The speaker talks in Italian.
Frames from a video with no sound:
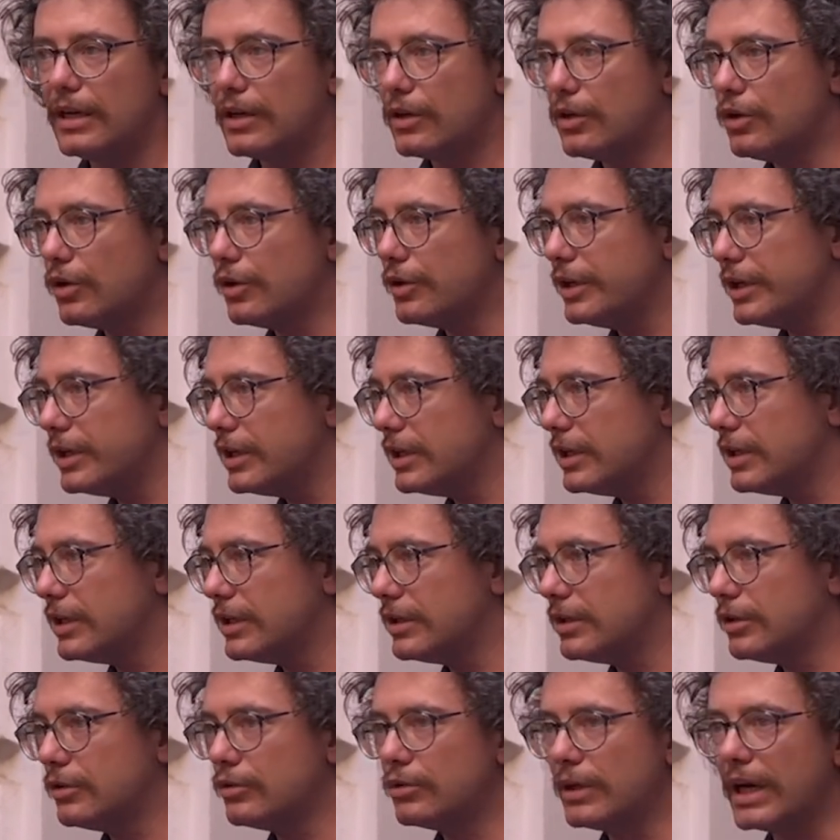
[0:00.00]
con
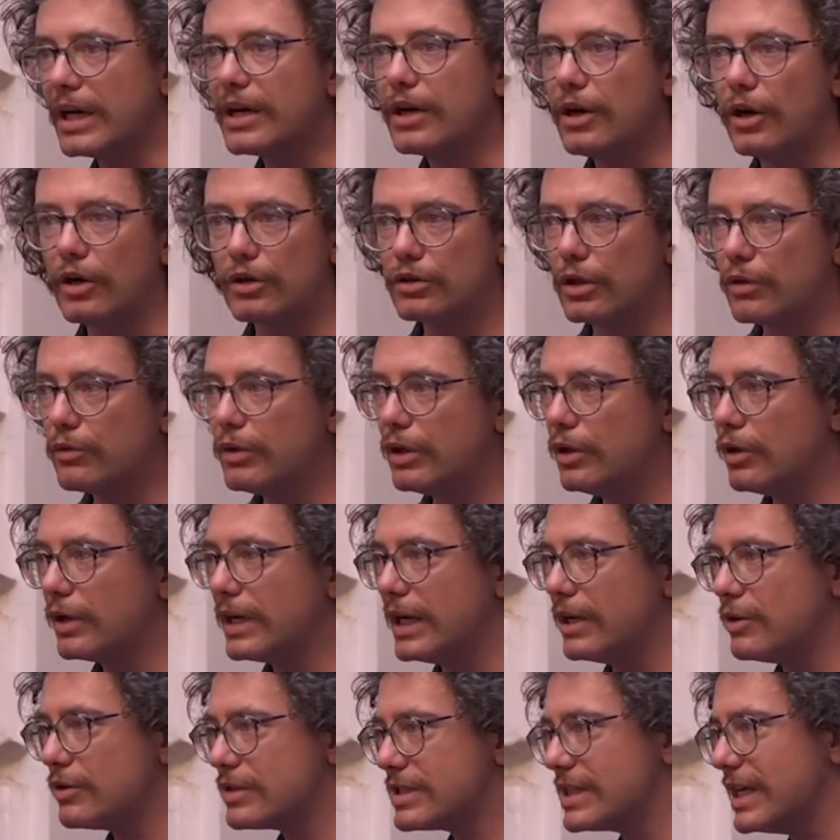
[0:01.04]
eh, un accordo a quello
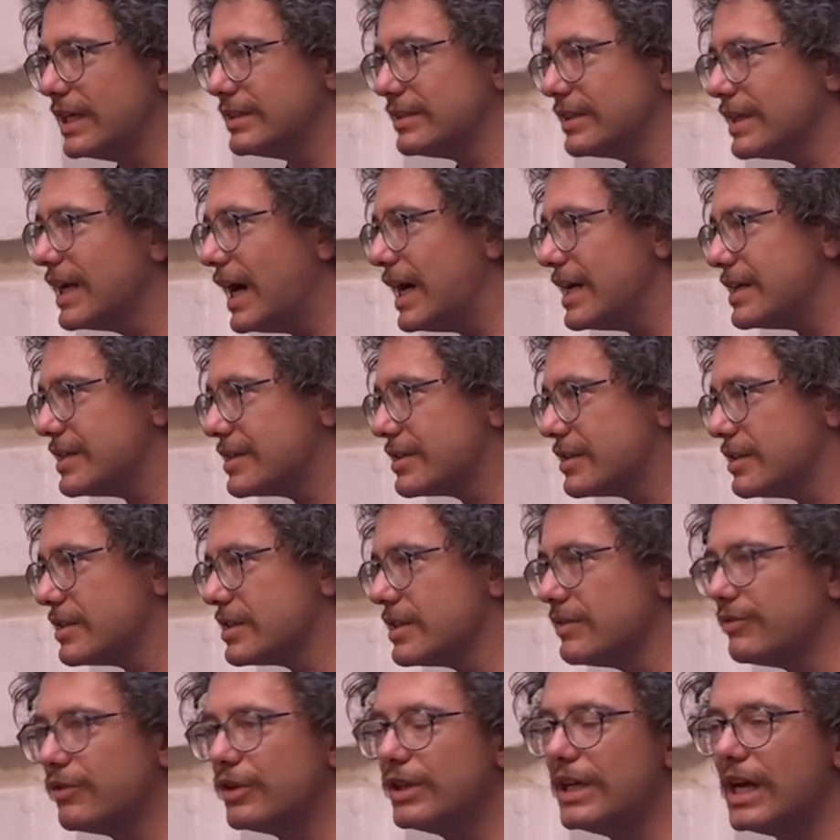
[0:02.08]
che è lo zeitgeist,
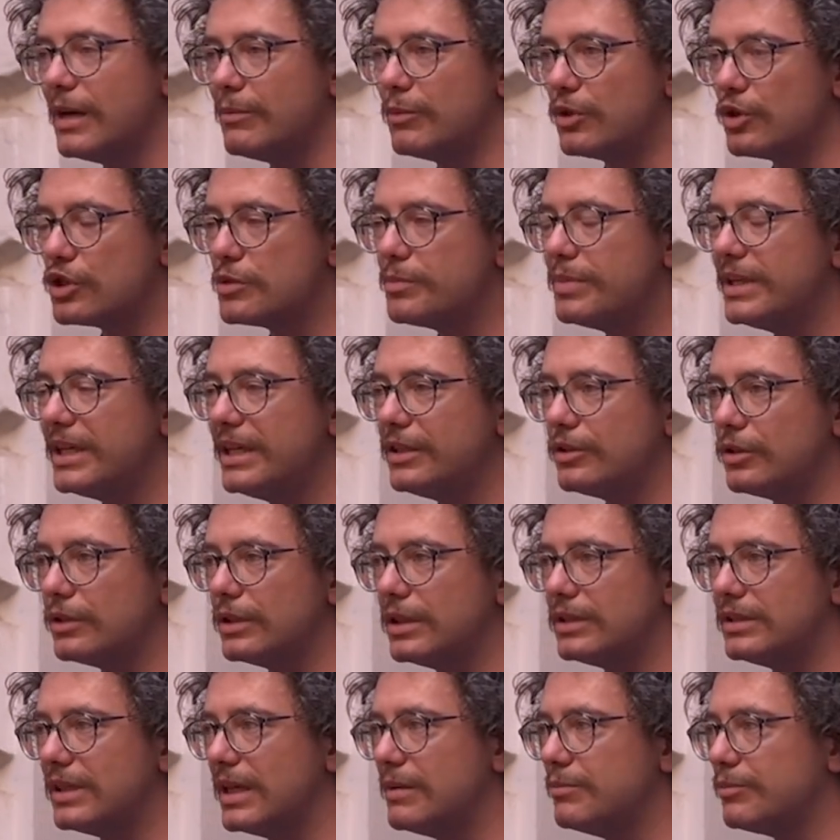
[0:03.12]
se vogliamo, lo spirito
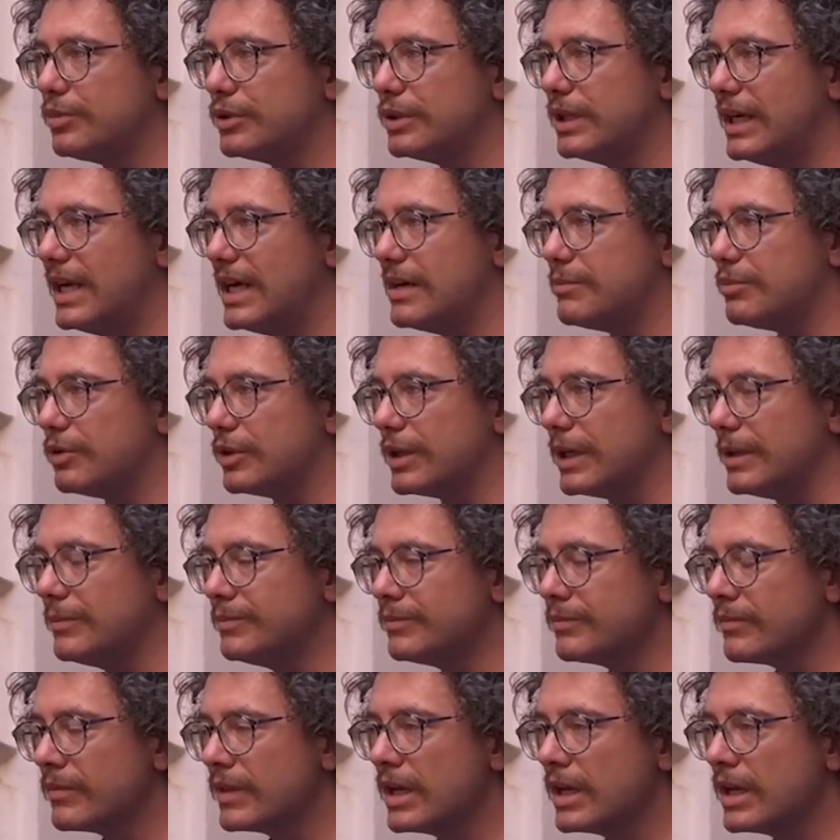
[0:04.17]
del tempo dell'epoca,